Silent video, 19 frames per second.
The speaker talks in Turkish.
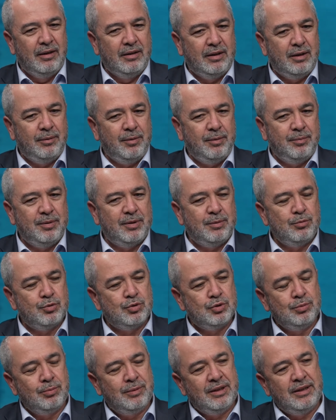Tabii bir
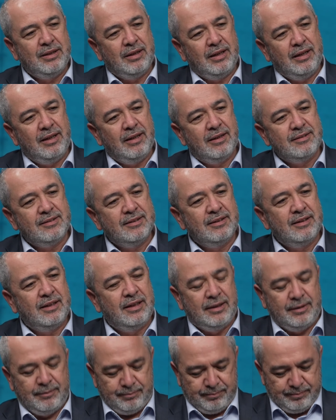Müslümanın
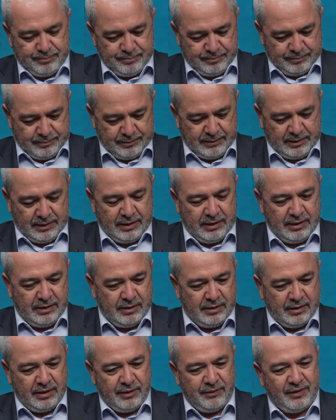hayatında e,
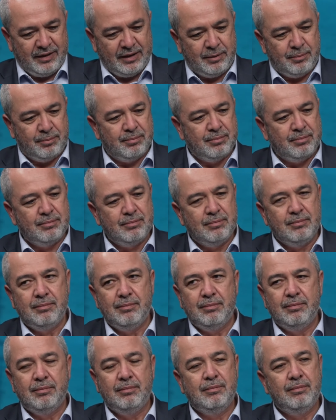efendim
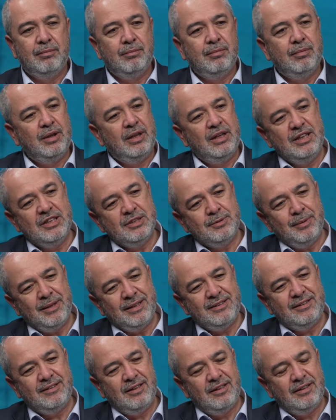
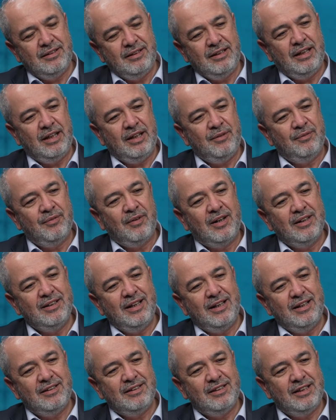hizmet diye ifade
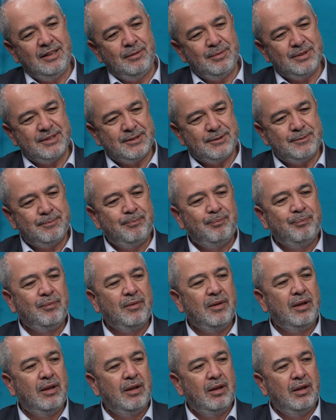ettiğimiz
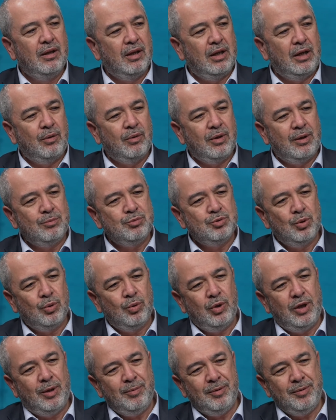kavram çok
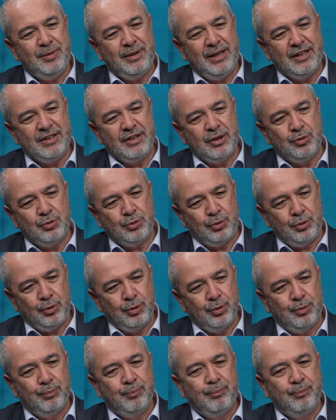önemli bir yerde duruyor.